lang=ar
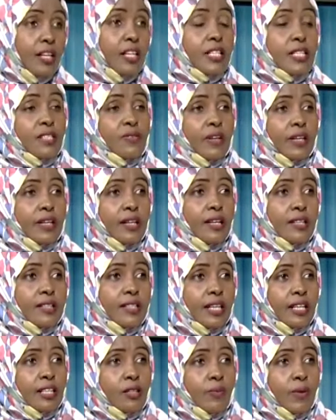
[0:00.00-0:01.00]
الاتفاقية
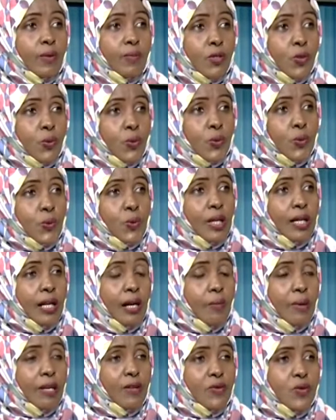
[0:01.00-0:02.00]
التي كانت بين مصر والسودان
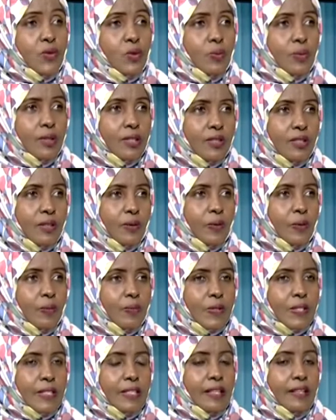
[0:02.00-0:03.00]
عام
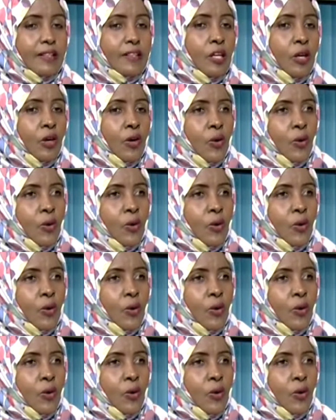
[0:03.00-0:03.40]
1959 يعني